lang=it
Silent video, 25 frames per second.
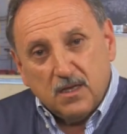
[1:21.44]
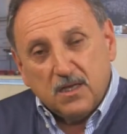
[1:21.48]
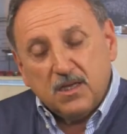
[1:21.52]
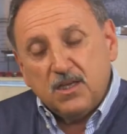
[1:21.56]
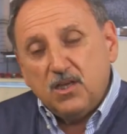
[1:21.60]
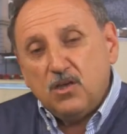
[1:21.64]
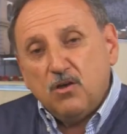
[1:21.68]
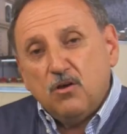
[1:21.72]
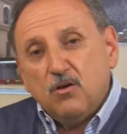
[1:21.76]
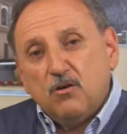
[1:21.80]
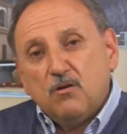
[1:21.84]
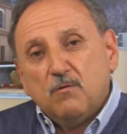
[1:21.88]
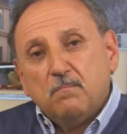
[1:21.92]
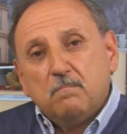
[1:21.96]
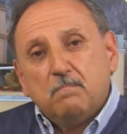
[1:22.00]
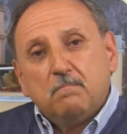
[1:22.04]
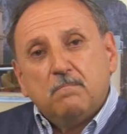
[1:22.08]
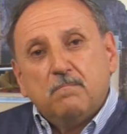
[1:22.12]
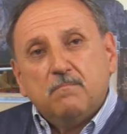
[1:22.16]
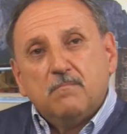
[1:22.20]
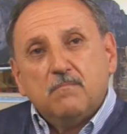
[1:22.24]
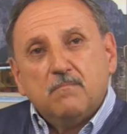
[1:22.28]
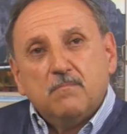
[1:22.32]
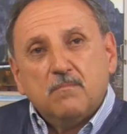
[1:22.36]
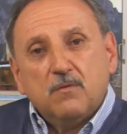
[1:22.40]
Io
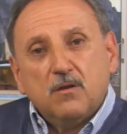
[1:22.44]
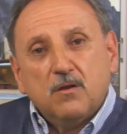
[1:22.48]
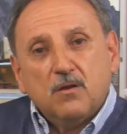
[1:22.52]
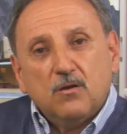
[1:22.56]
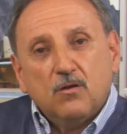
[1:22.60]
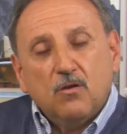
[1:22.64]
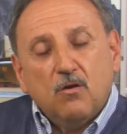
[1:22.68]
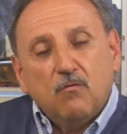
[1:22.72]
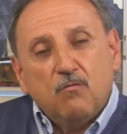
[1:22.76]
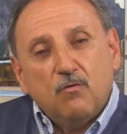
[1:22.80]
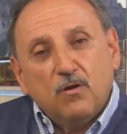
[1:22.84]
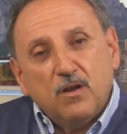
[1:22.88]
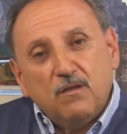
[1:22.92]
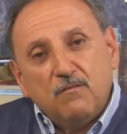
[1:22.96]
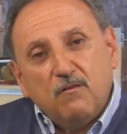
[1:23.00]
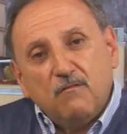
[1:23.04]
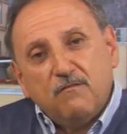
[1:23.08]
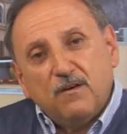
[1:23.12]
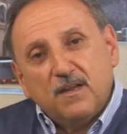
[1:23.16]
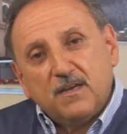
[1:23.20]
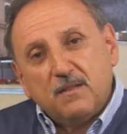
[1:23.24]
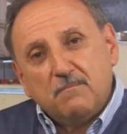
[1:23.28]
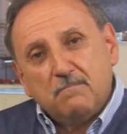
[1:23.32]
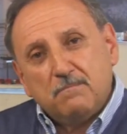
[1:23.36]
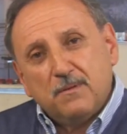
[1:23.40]
lo volevo
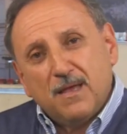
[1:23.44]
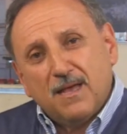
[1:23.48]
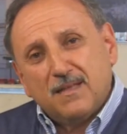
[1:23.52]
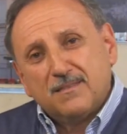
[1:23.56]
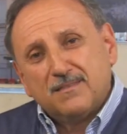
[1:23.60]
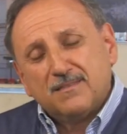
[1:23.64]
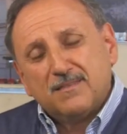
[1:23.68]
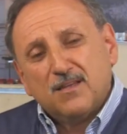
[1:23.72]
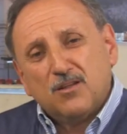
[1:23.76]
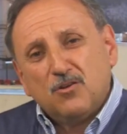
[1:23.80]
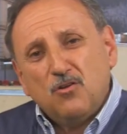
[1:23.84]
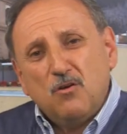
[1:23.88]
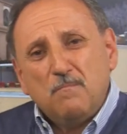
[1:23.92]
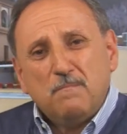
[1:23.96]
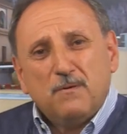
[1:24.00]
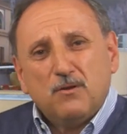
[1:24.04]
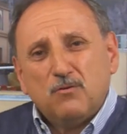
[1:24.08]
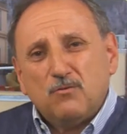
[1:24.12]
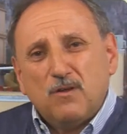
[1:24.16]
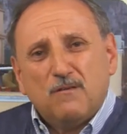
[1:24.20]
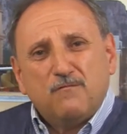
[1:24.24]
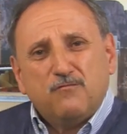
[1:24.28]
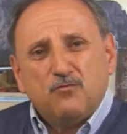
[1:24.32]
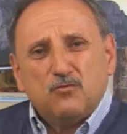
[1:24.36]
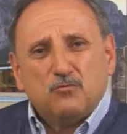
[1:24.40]
fare in piazza, non per
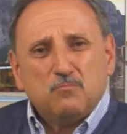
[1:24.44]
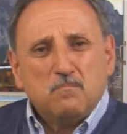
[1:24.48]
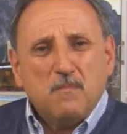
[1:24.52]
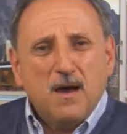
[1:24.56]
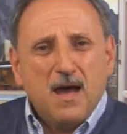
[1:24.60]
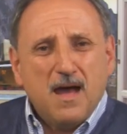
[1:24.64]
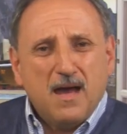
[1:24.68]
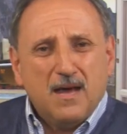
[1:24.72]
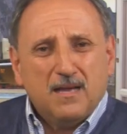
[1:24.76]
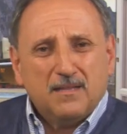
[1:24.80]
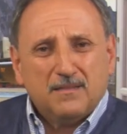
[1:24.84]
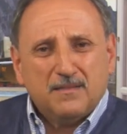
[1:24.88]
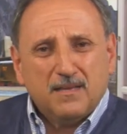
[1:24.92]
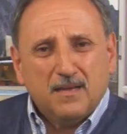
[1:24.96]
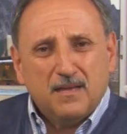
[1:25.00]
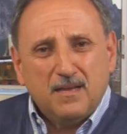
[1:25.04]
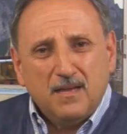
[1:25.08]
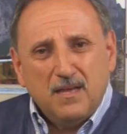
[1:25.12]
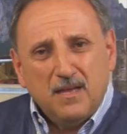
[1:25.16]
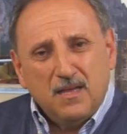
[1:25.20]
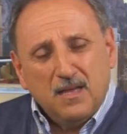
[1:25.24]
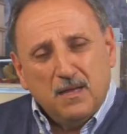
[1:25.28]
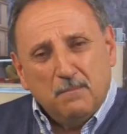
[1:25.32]
una furbata,